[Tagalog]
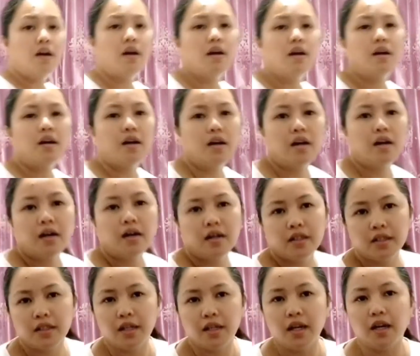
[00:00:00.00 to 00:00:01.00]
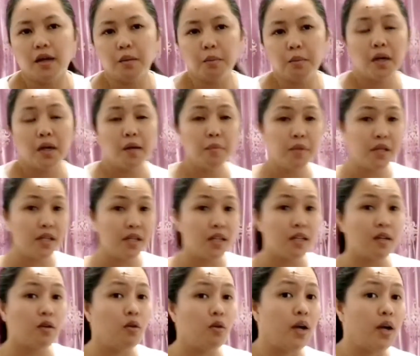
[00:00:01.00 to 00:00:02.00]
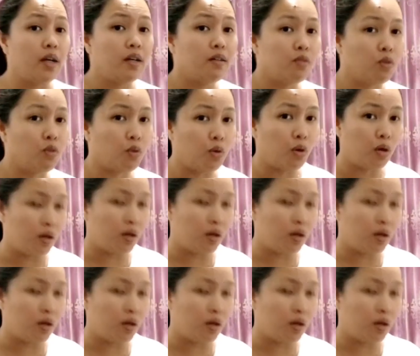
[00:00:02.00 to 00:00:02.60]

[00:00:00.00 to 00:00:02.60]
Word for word: Uh, ang mga binili ko ay ito. Ah.